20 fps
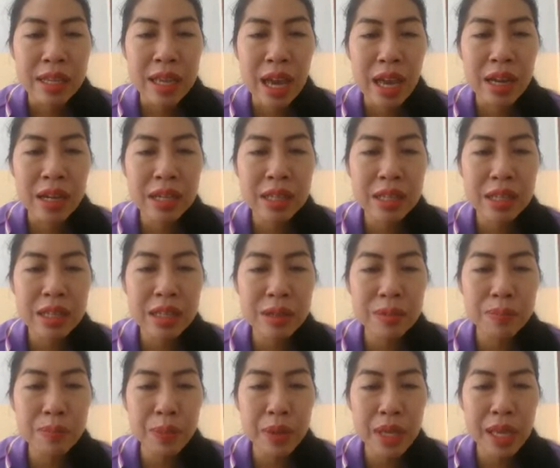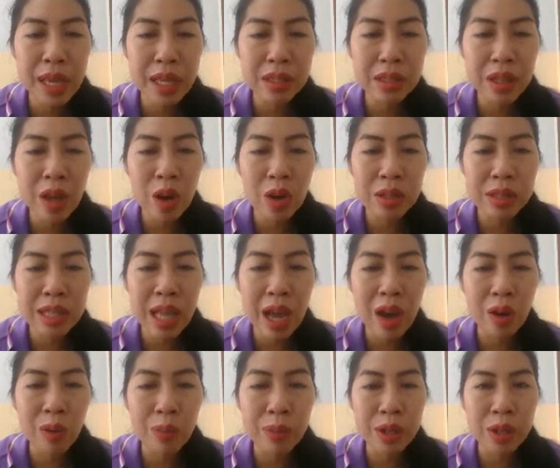ย่าลืม เปลี่ยนต่อเต่า
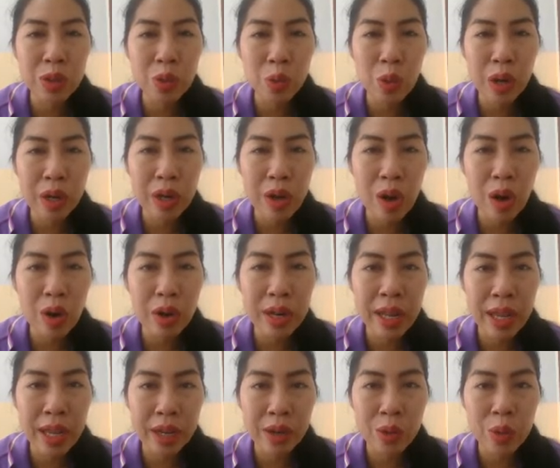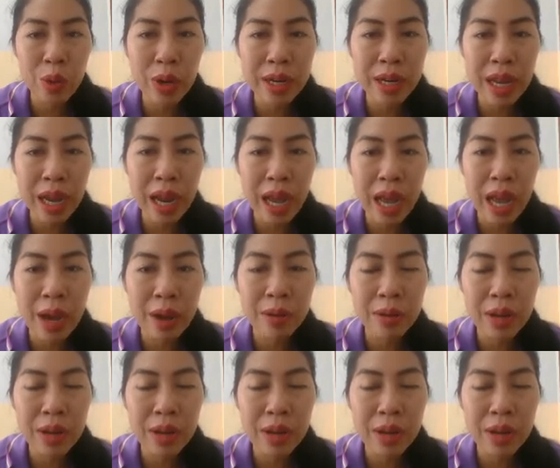เป็นตัวดอเด็กด้วยนะคะ